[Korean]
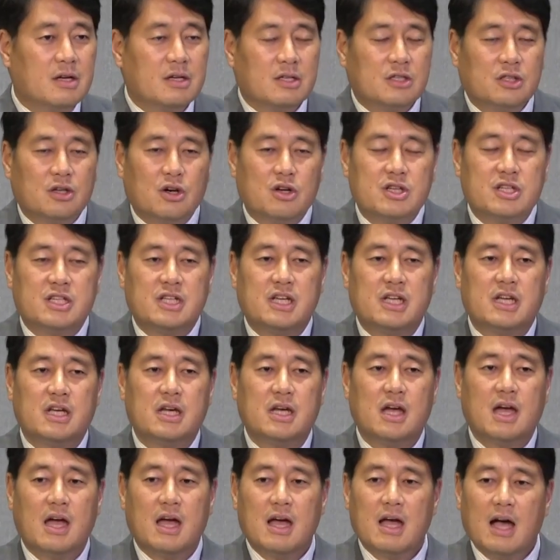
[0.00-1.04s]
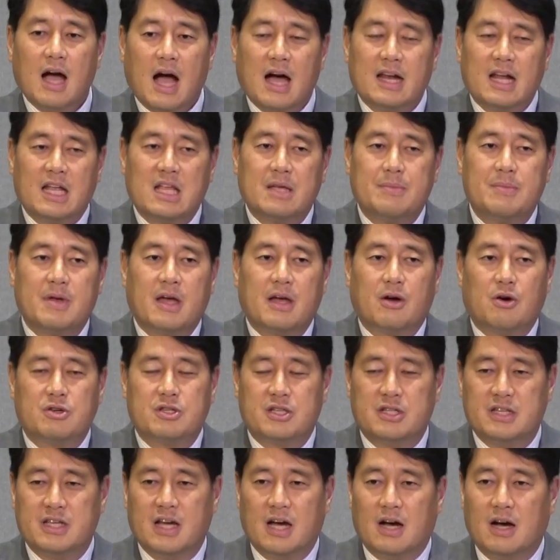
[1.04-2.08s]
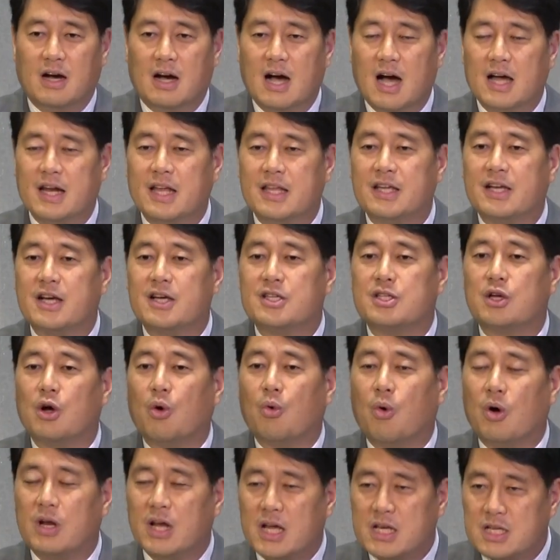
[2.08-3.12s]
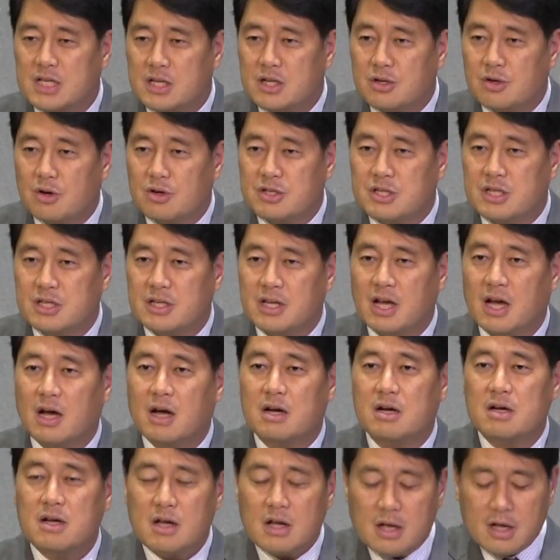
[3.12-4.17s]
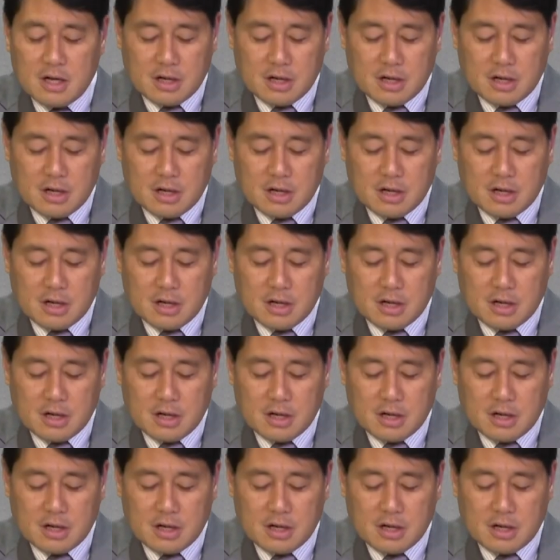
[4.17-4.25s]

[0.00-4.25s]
그것이 하나님의 것이냐 하나님께서 원하시는 것이냐